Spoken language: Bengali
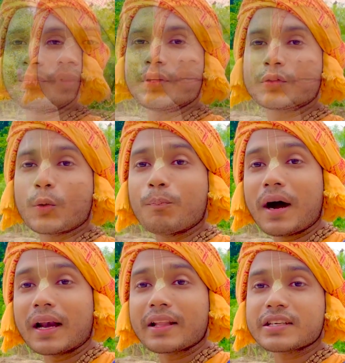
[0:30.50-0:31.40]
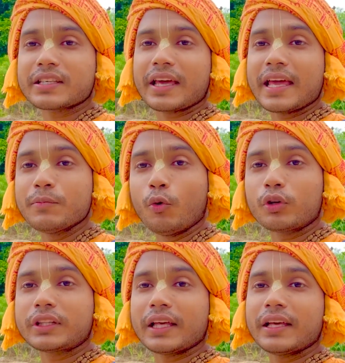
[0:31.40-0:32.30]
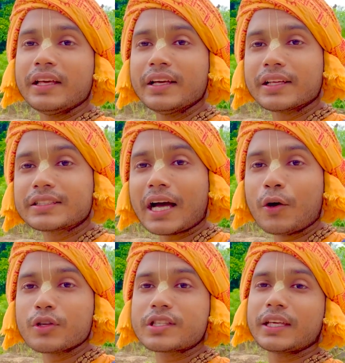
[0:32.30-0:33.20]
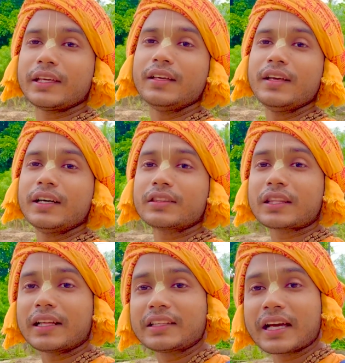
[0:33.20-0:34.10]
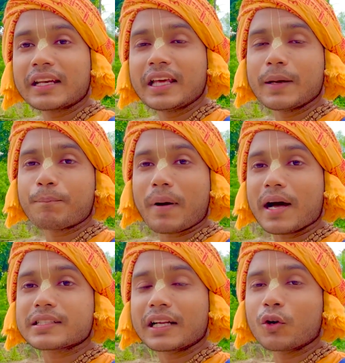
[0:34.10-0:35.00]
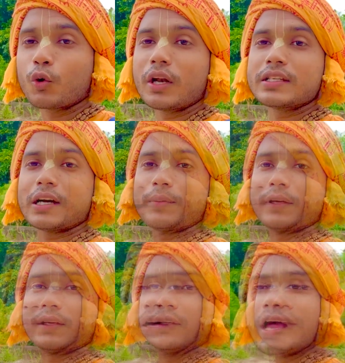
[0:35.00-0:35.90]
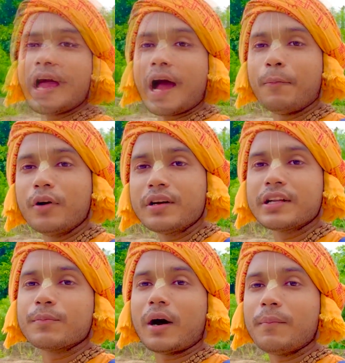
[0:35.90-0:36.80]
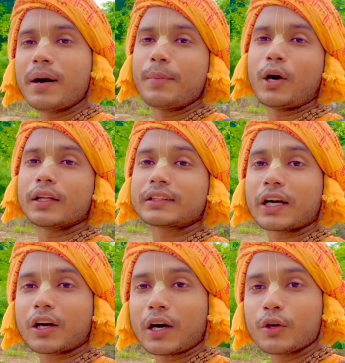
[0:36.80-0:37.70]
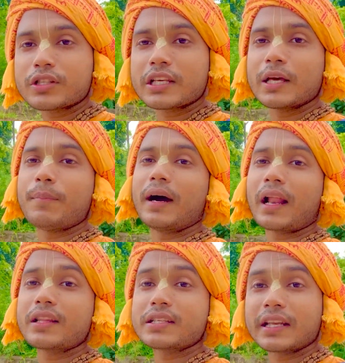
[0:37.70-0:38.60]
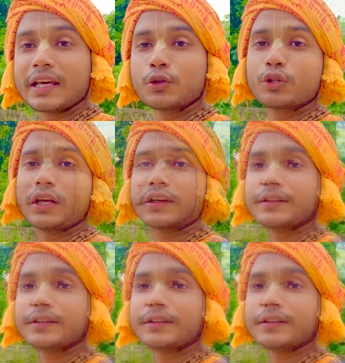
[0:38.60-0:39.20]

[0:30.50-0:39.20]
তো বাংলাদেশে এই মুহূর্তে যা হচ্ছে তা দেখলে পাশানো গলে যাবে এমন নির্মমভাবে হত্যা করা হচ্ছে বাংলাদেশের হিন্দুদের